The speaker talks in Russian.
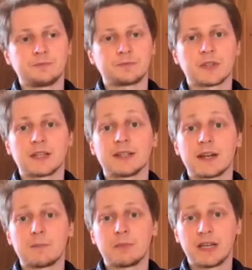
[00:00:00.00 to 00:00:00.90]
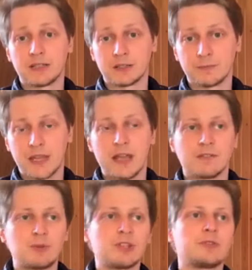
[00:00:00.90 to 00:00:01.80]
драм-балет.
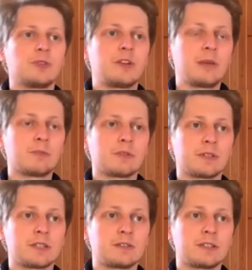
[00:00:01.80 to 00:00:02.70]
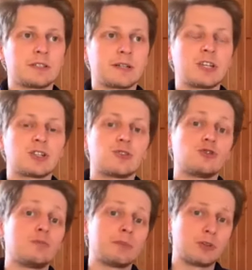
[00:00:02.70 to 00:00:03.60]
Вообще в то время называлось, конечно,
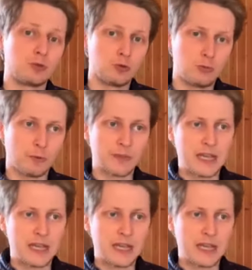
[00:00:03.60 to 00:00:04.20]
чуть по-другому, и